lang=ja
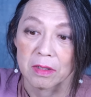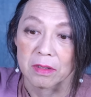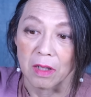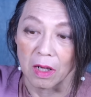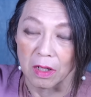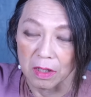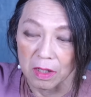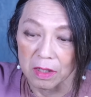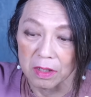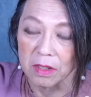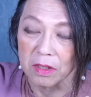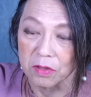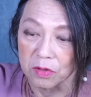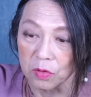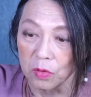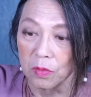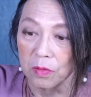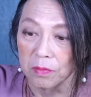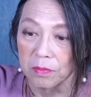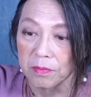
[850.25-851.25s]
大変で
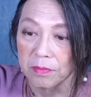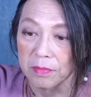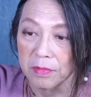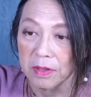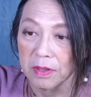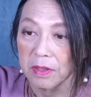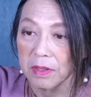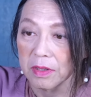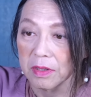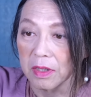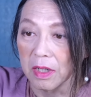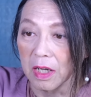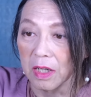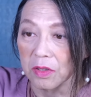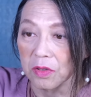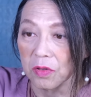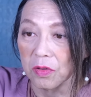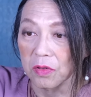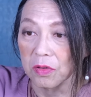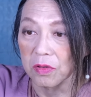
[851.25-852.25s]
すよ。
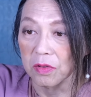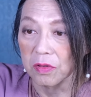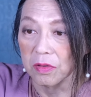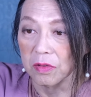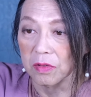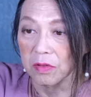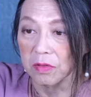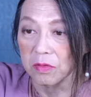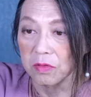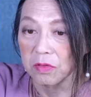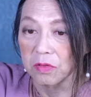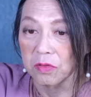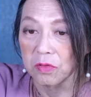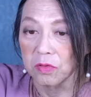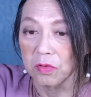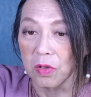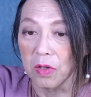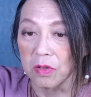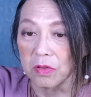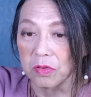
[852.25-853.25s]
あの、
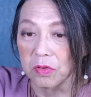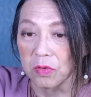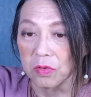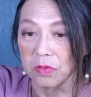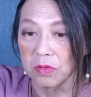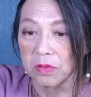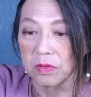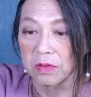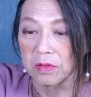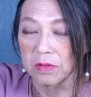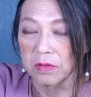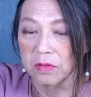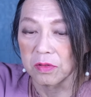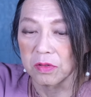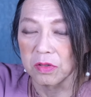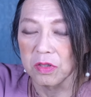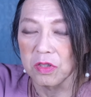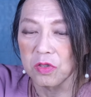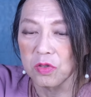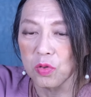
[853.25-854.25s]
とにかくその、
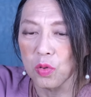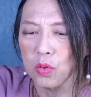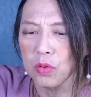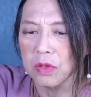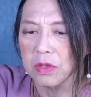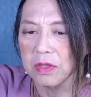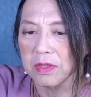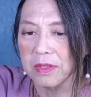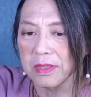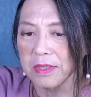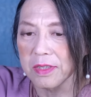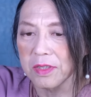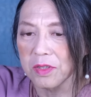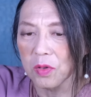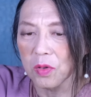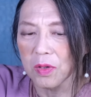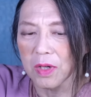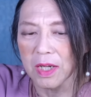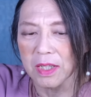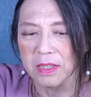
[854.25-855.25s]
追徴、追
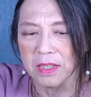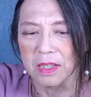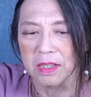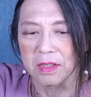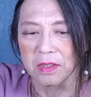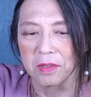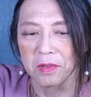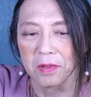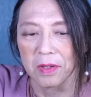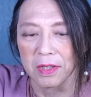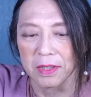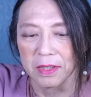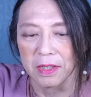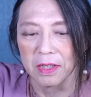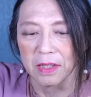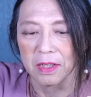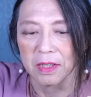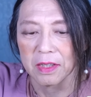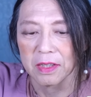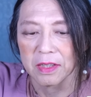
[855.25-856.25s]
徴課税っていうのがね、
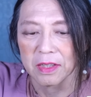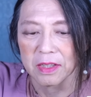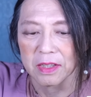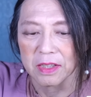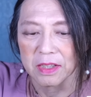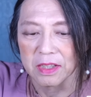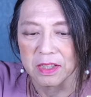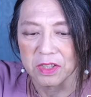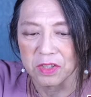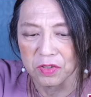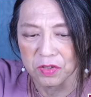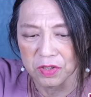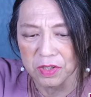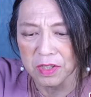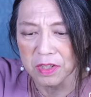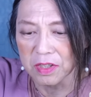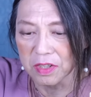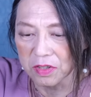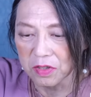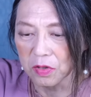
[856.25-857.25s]
きつ
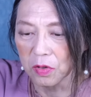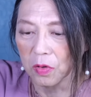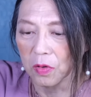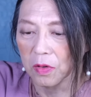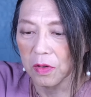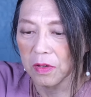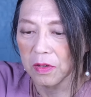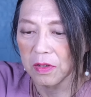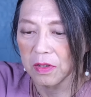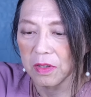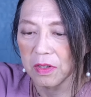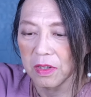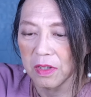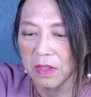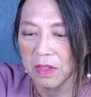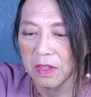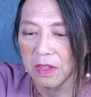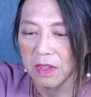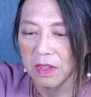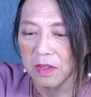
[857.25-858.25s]
いんですよ。
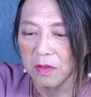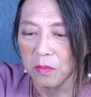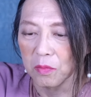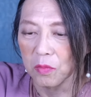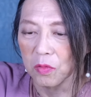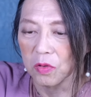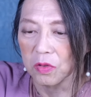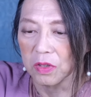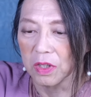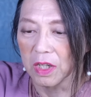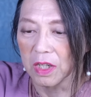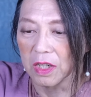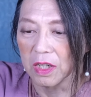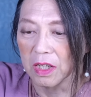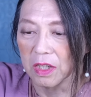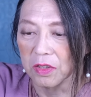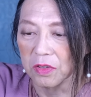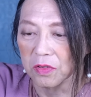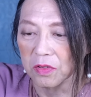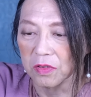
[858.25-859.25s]
もうだか
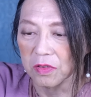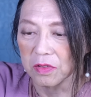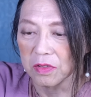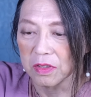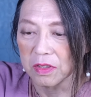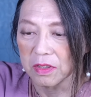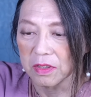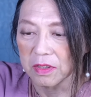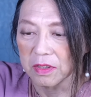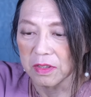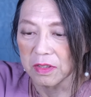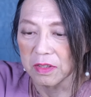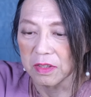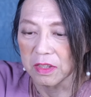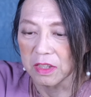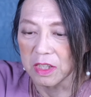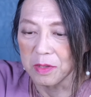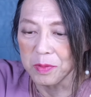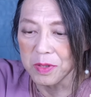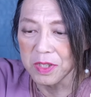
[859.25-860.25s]
ら、あの、
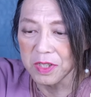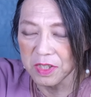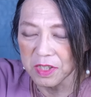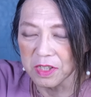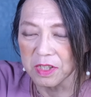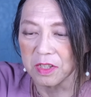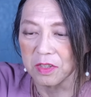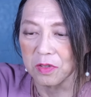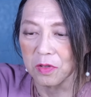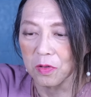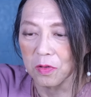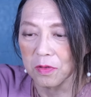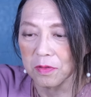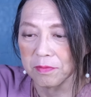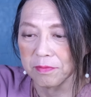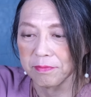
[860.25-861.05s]
厳しいんですよ。